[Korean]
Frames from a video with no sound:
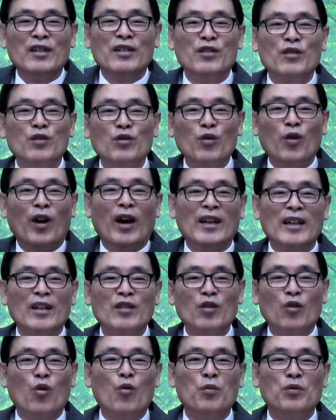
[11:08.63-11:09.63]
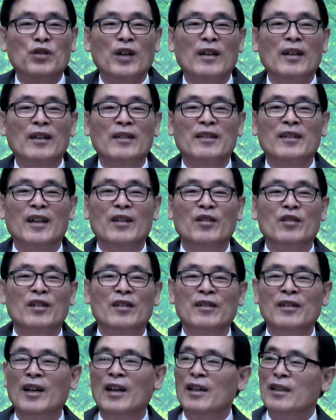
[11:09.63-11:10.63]
스스로 알아서 공부 잘하는
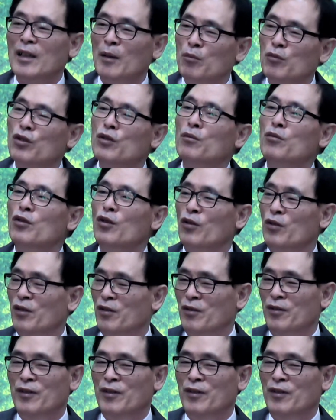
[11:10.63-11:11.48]
자녀들을 참 드물어요.